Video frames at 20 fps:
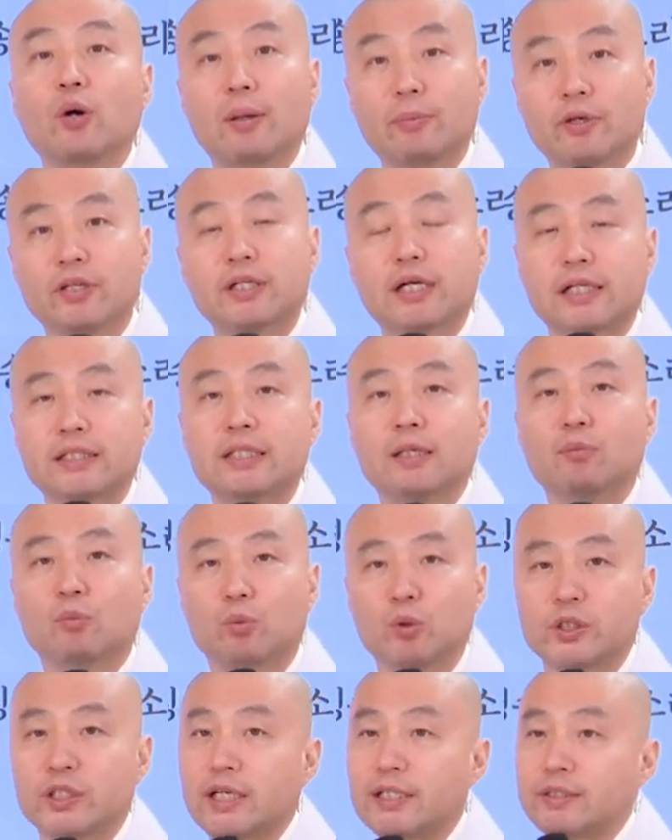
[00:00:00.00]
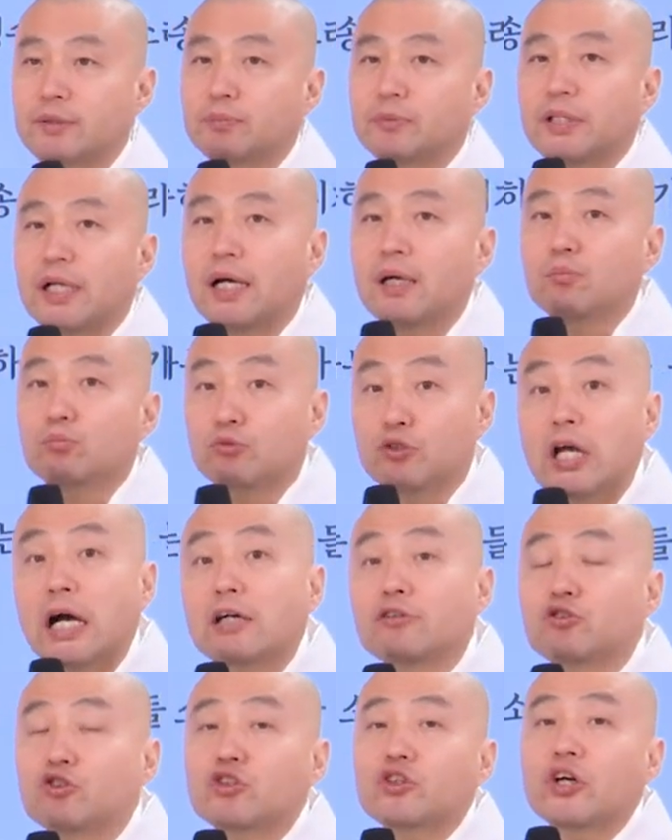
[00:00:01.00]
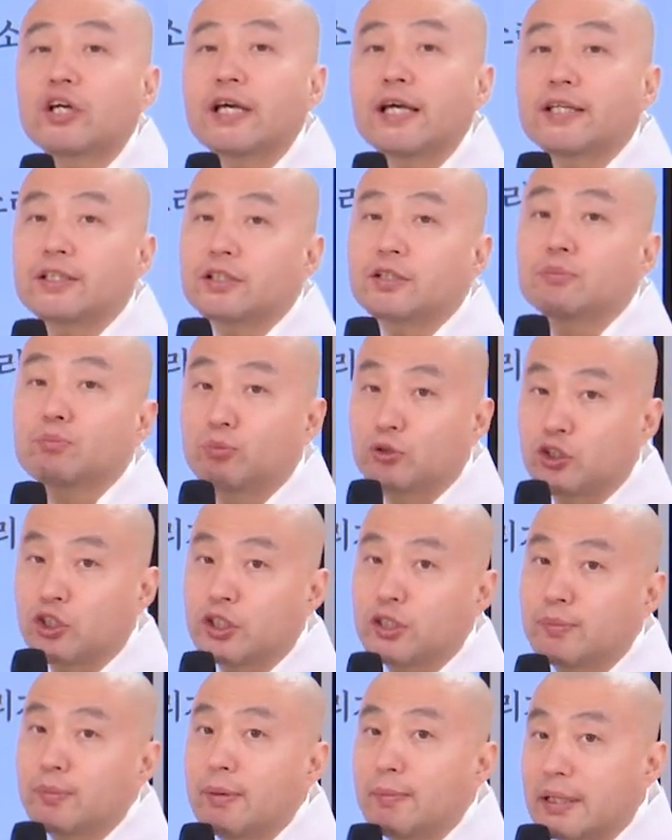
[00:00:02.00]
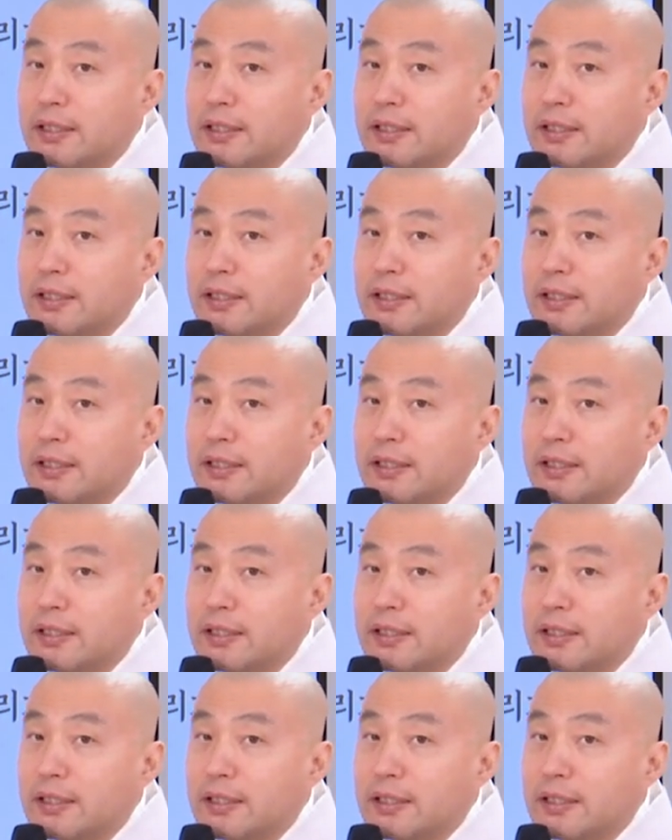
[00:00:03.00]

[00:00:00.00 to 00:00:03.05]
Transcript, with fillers: 화면을 같이 한번 보시겠습니다. 무량수경에 있는 부처님의